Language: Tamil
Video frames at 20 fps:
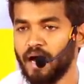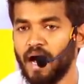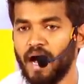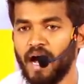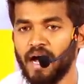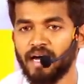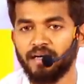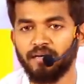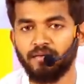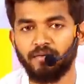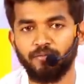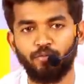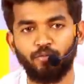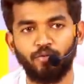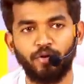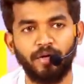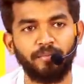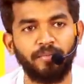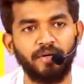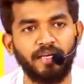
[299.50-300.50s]
ஆக
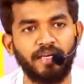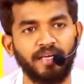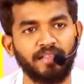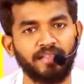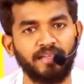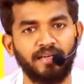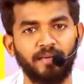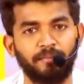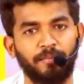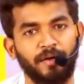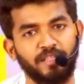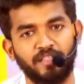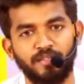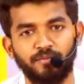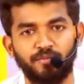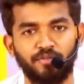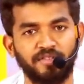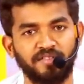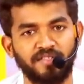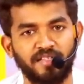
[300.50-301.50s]
உடம்புக்கு எத்தனை
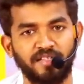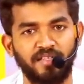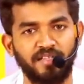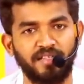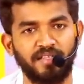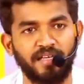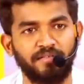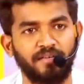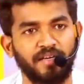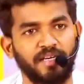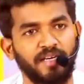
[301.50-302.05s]
பஞ்சபூத சக்தி தேவை